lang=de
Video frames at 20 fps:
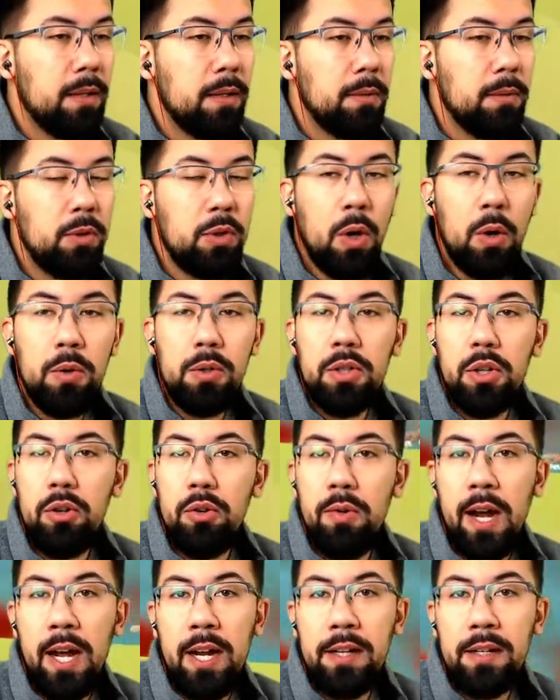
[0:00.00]
Don't
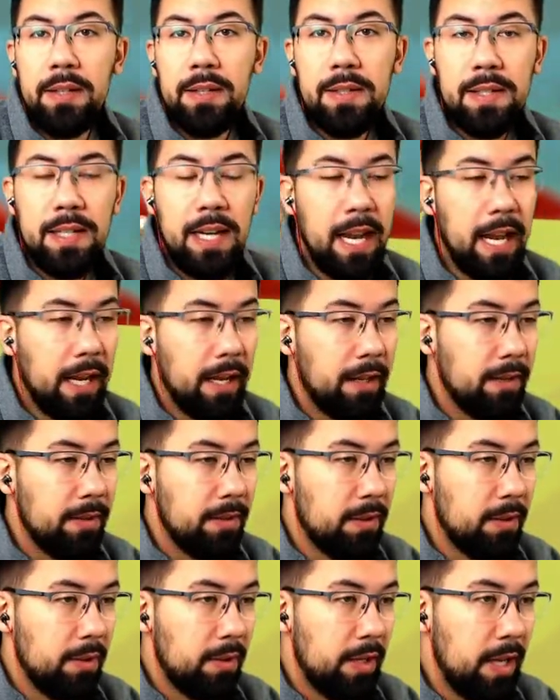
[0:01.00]
ride Snake.
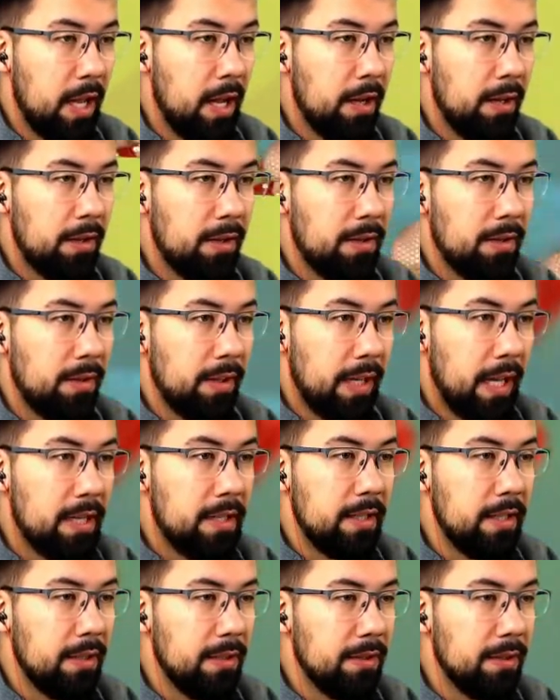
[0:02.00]
Ja?
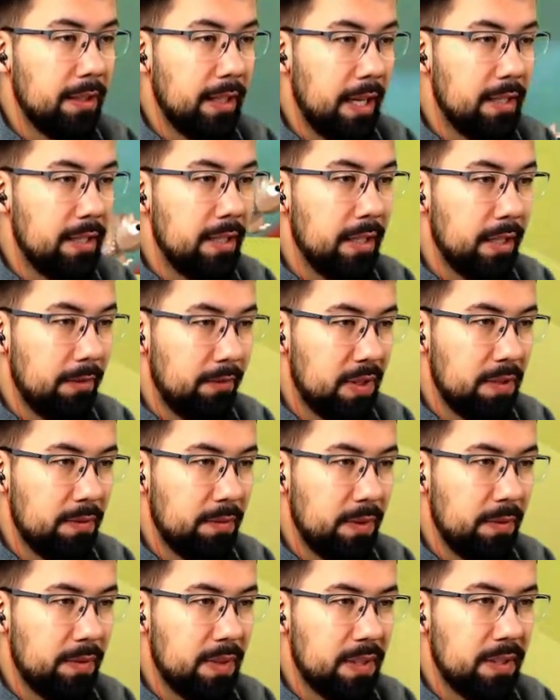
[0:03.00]
Kennt ihr? Kennt ihr? W
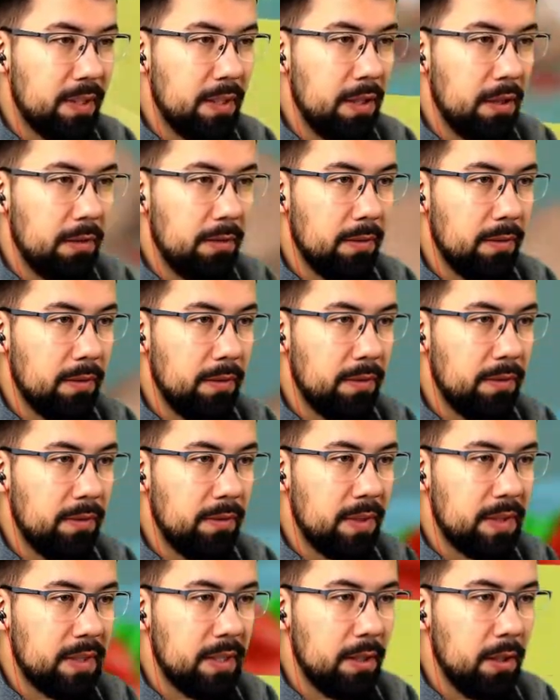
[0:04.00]
wisst ihr noch?
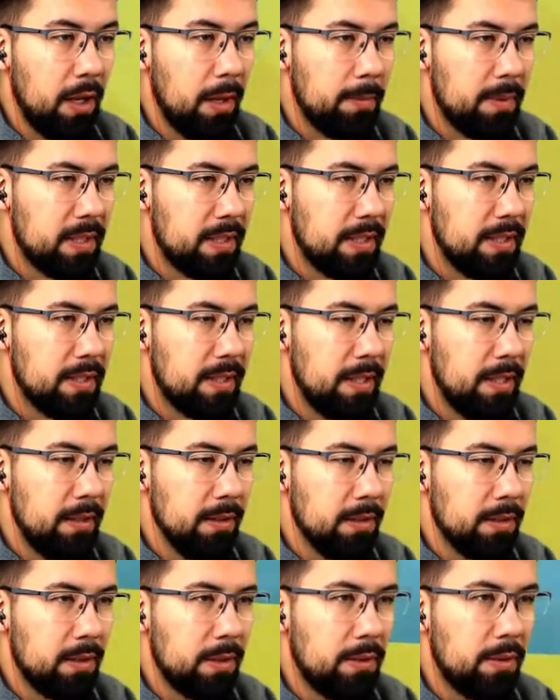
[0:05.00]
wisst ihr noch? Habt ihr es
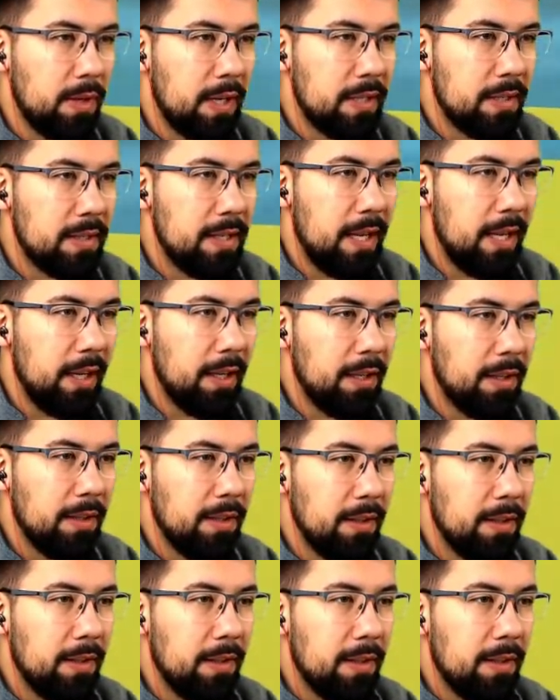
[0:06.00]
gesehen? Don't ride Snake?
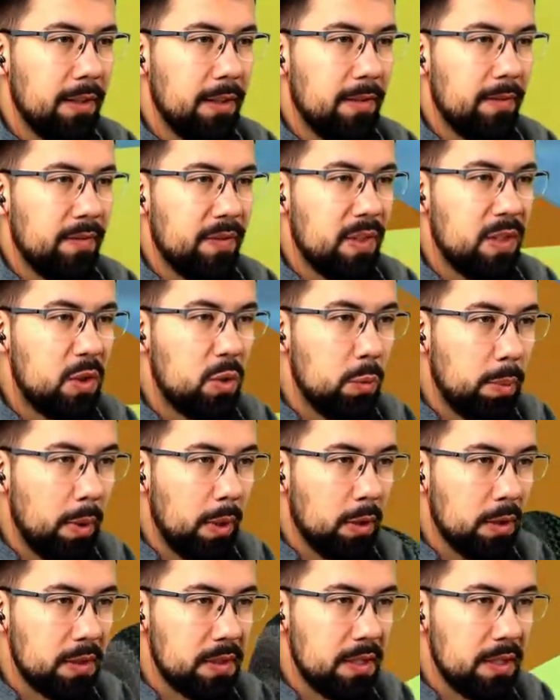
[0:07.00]
Super
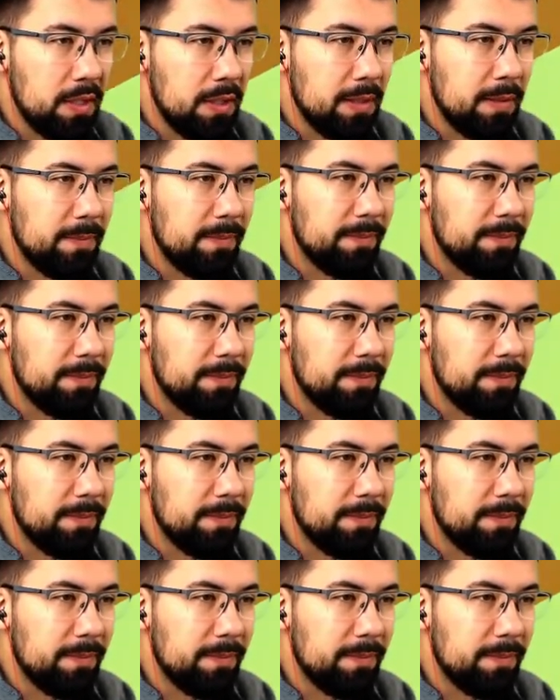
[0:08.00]
lustig.